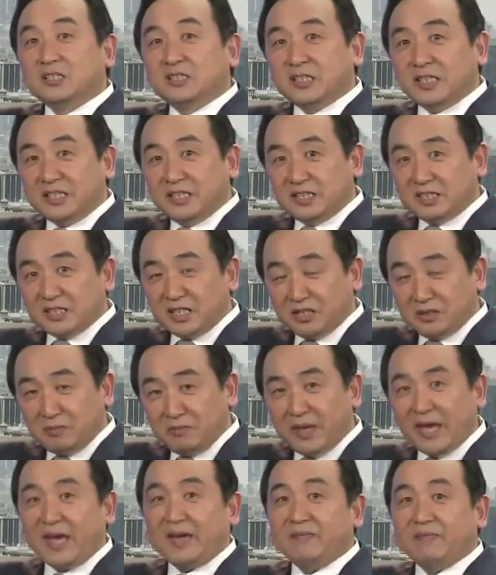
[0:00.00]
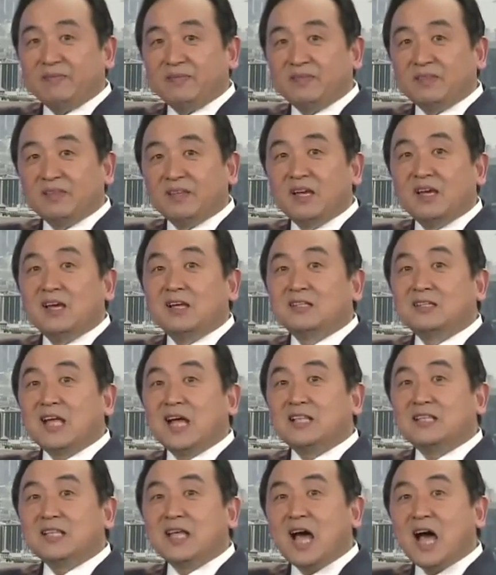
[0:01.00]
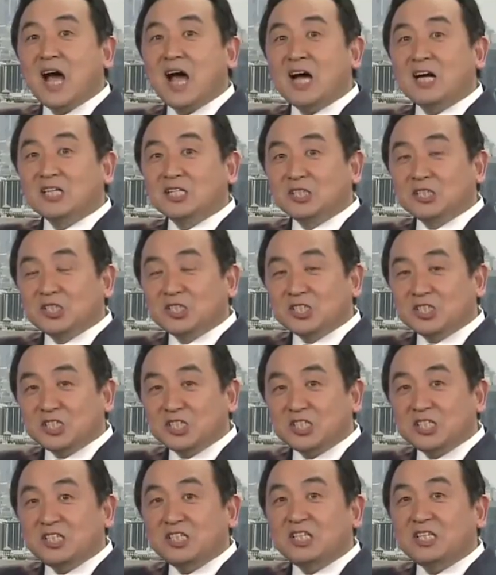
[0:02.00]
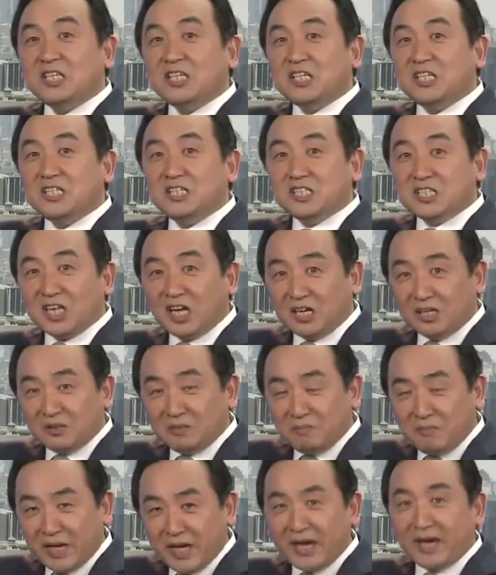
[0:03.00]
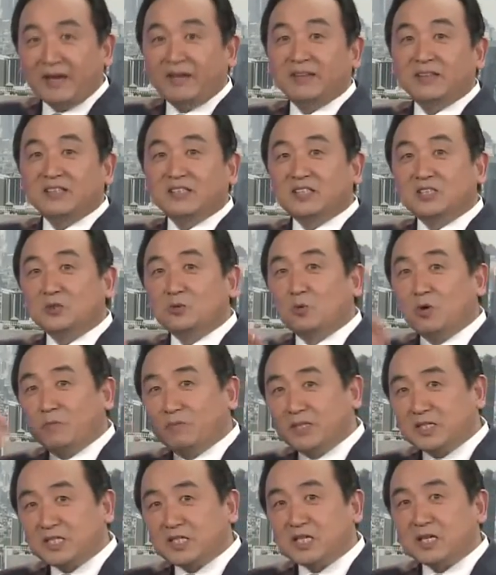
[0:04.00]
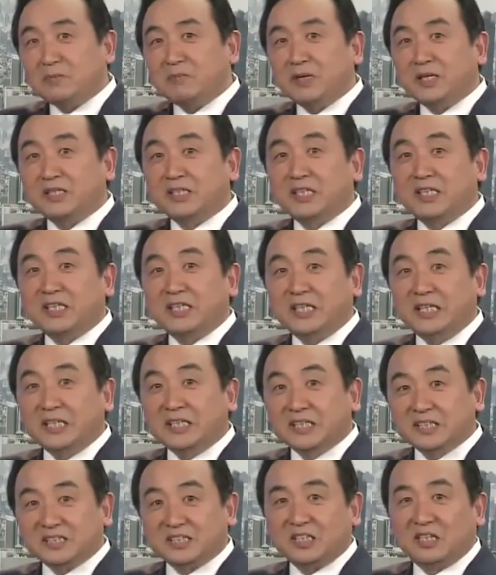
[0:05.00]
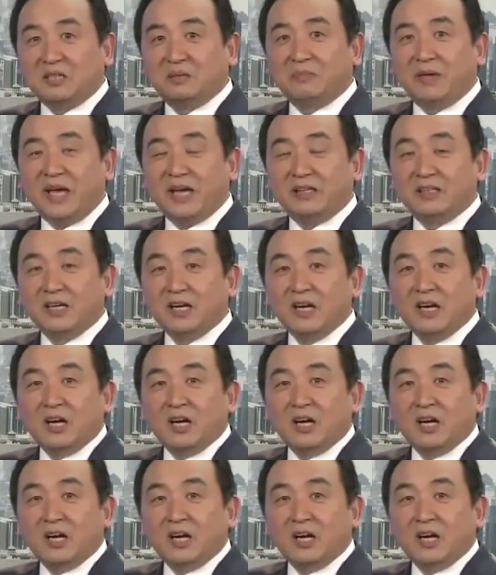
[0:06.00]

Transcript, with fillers: 这一层面。但它这是一层面，是我们生命的一个层面。